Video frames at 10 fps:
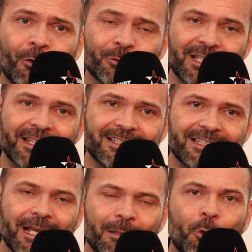On s'adresse
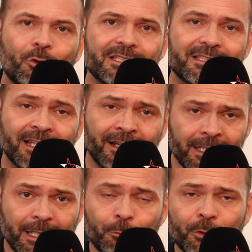également aux lycéens.
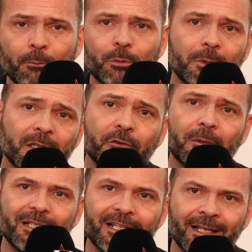Et puis un public
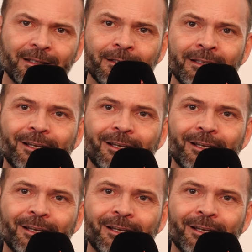familial